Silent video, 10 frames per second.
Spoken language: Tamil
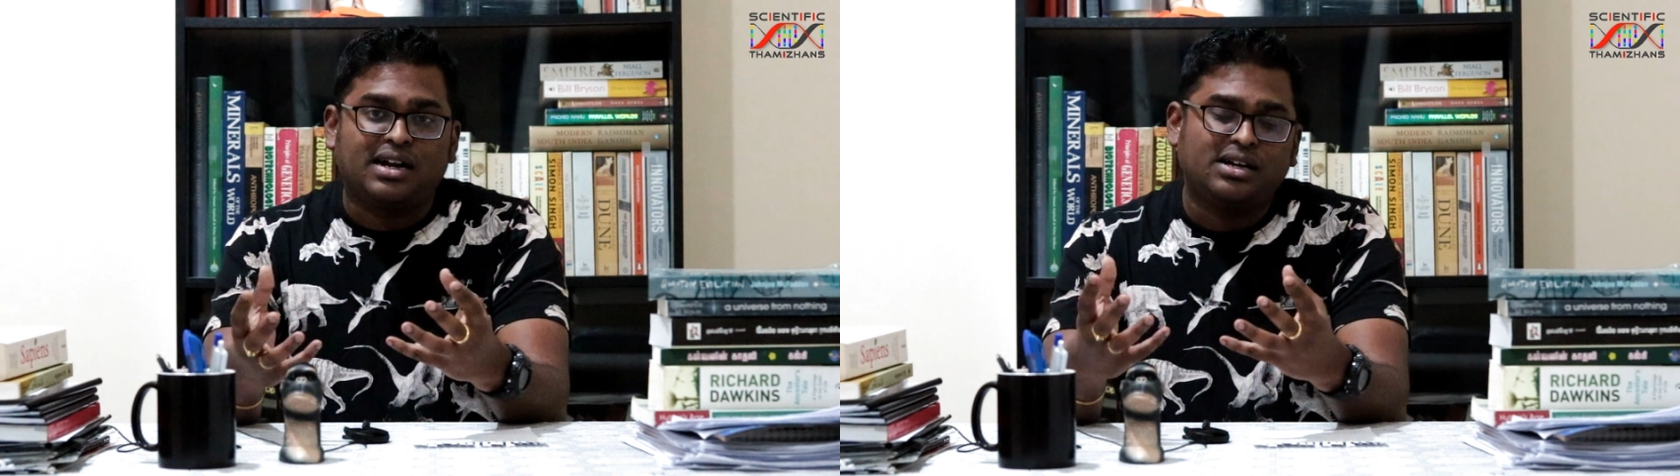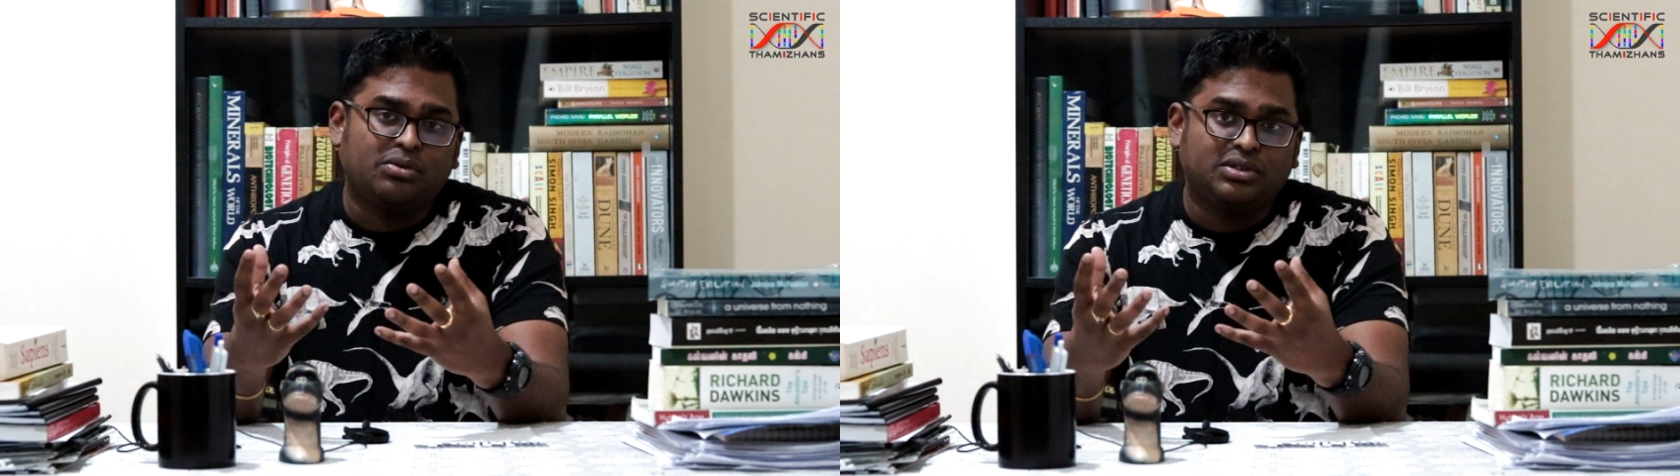
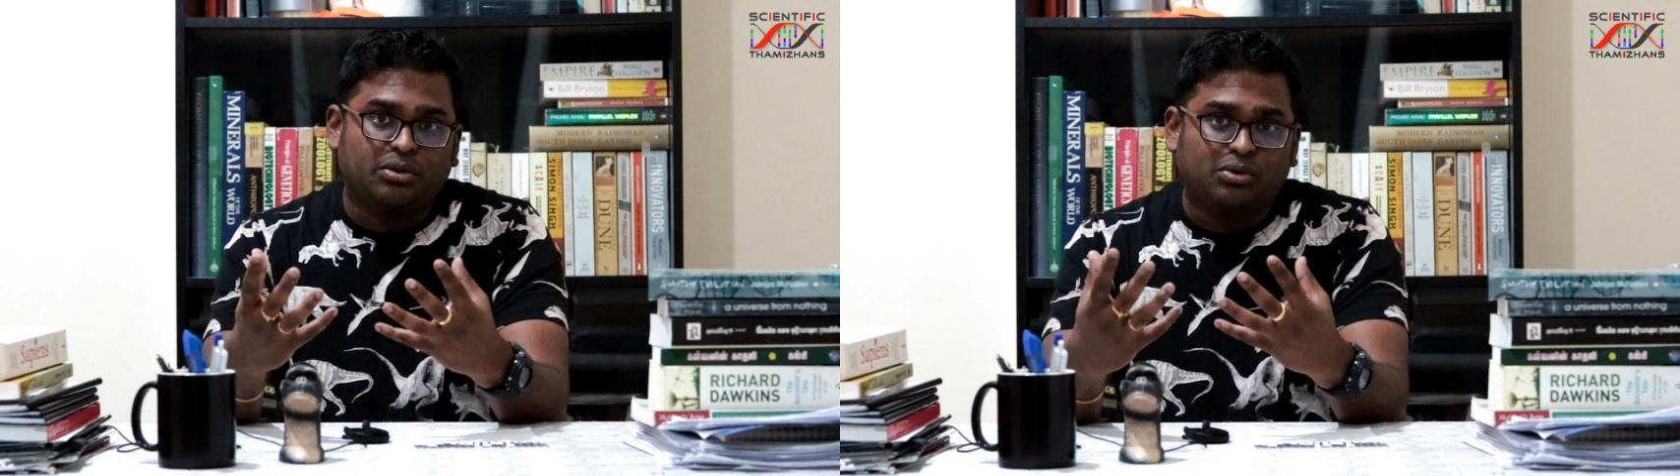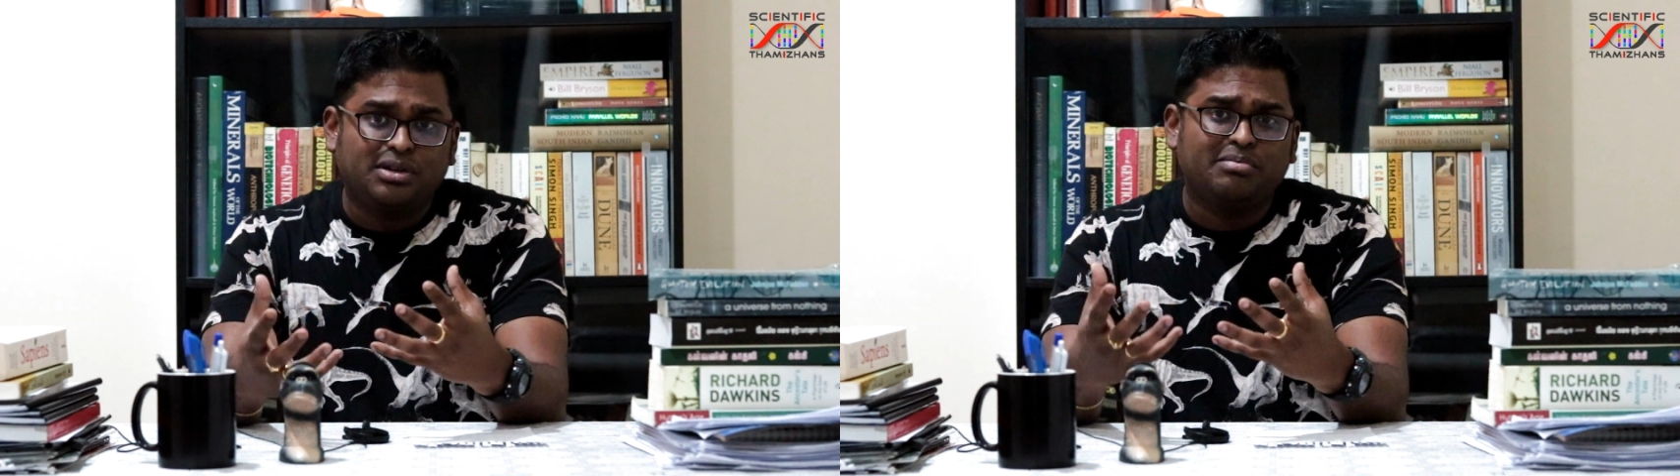ஆனால்
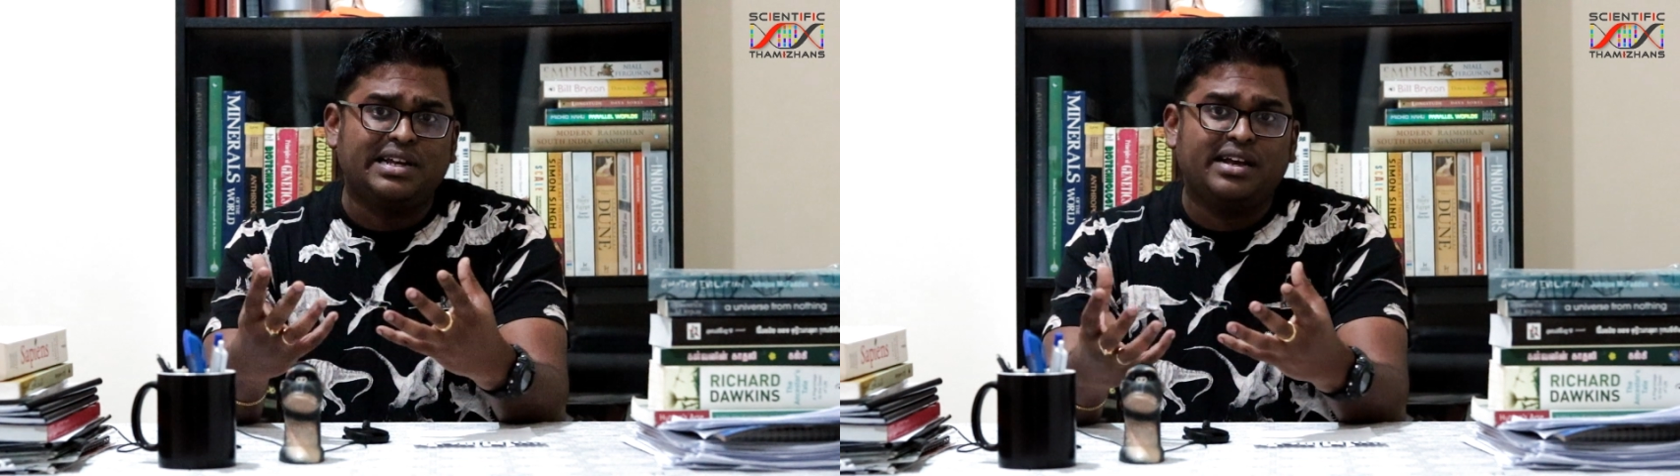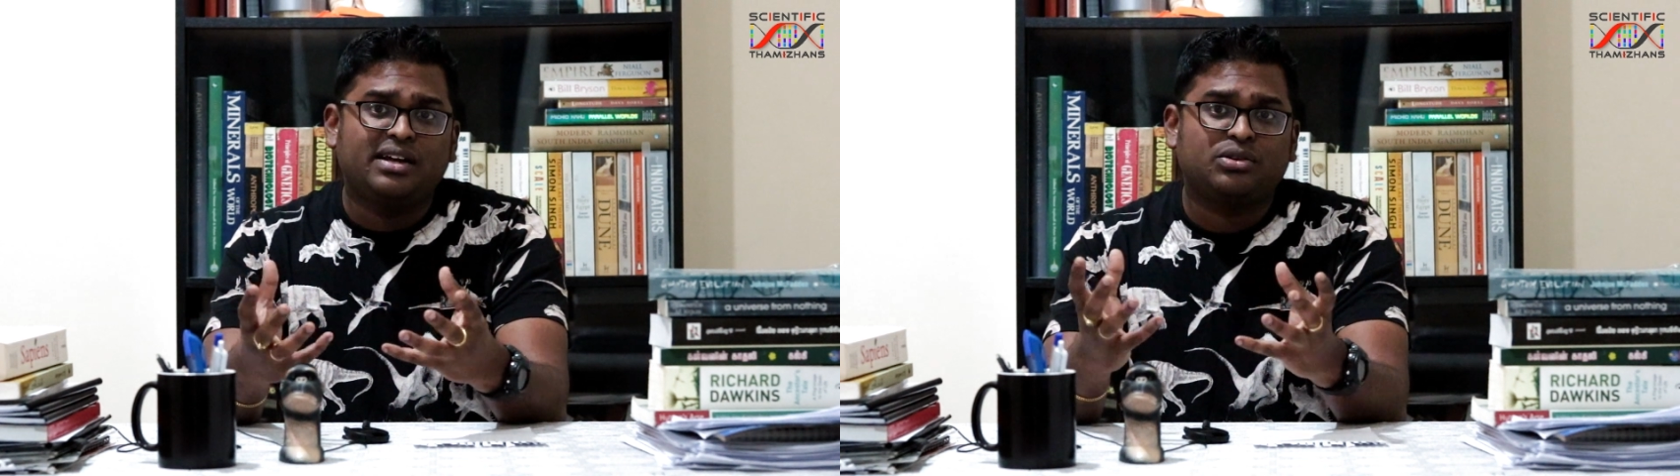இந்த
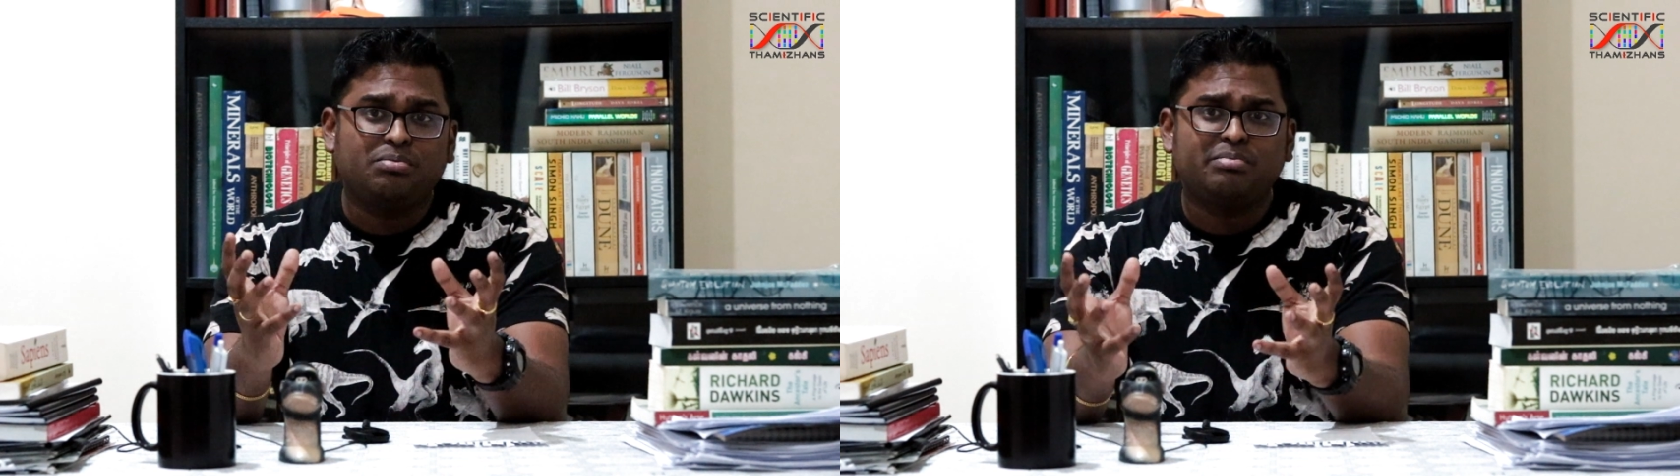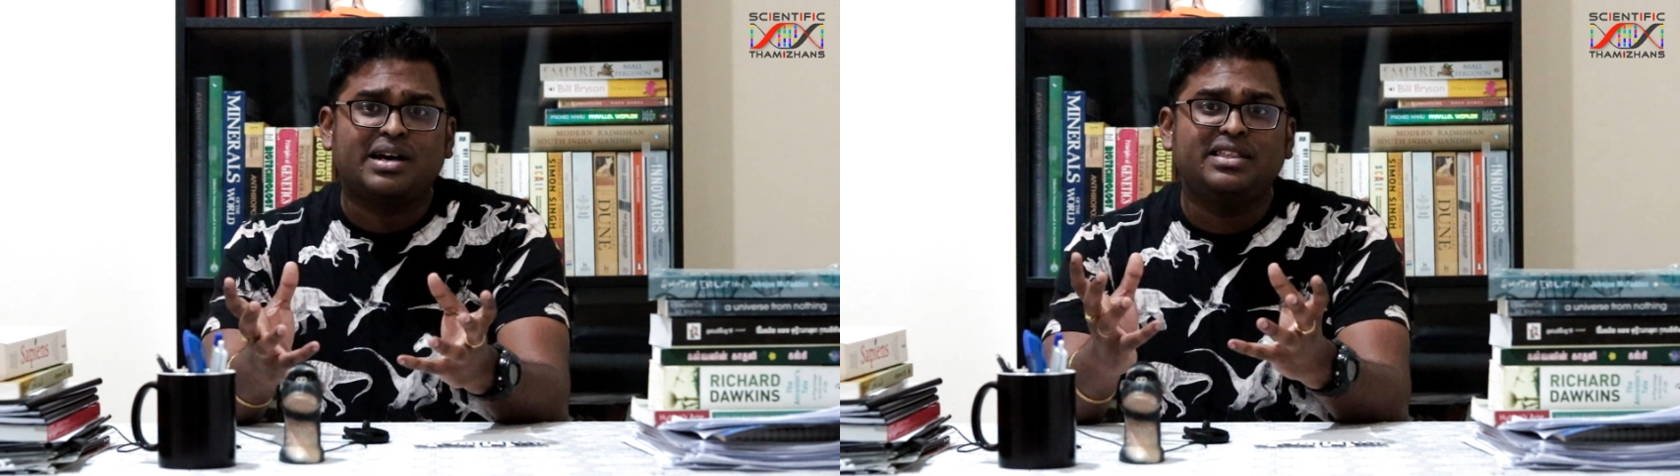உடம்புலேயே ரொம்ப